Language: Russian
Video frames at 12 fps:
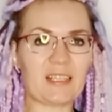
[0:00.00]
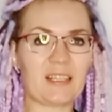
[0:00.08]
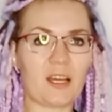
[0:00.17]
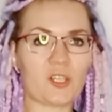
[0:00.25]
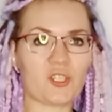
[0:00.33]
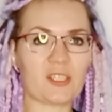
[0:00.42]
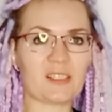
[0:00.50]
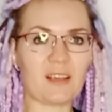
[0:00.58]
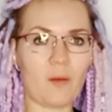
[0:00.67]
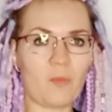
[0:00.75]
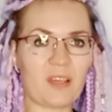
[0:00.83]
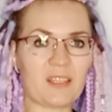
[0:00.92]
даже
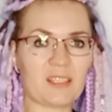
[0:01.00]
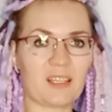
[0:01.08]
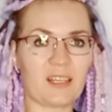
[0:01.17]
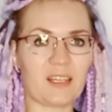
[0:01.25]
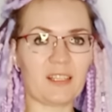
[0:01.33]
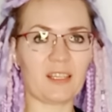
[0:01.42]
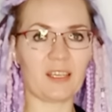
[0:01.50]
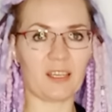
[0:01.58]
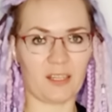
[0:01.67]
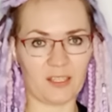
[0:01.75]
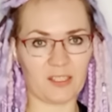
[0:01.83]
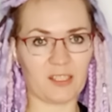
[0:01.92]
самые скрытые
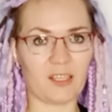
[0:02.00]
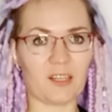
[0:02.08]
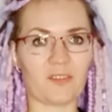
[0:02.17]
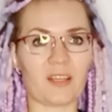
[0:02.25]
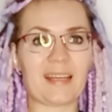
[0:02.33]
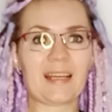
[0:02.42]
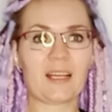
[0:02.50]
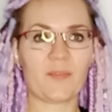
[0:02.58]
резервы